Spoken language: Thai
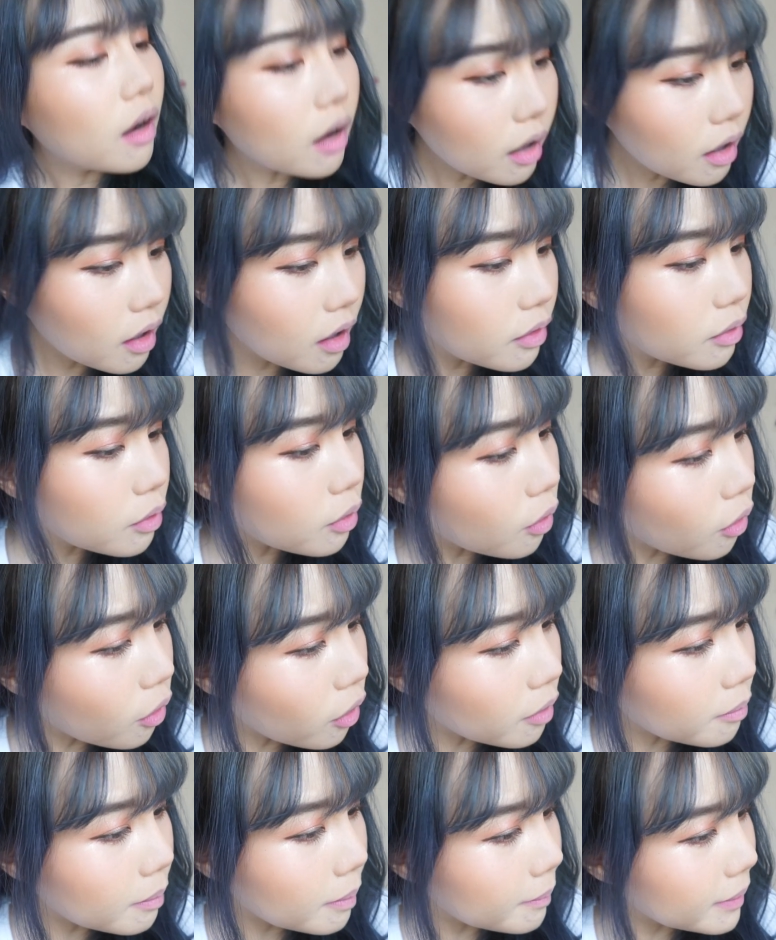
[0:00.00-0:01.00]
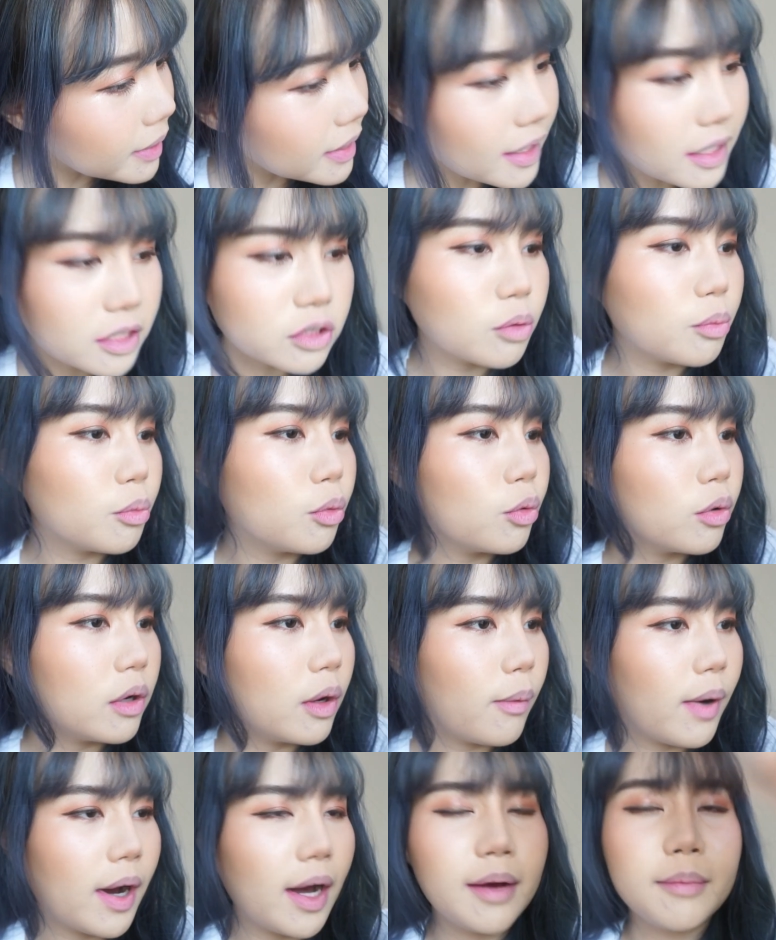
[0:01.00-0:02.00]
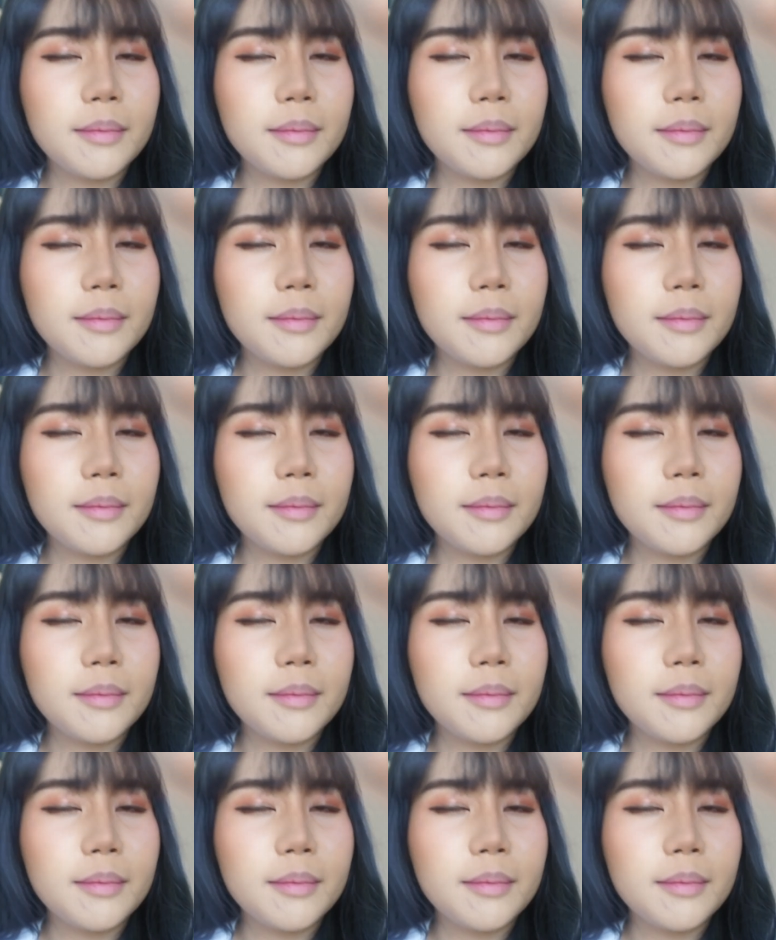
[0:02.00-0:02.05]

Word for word: เออ ทุกคนไม่ติ่งชมพูเลยว่ะ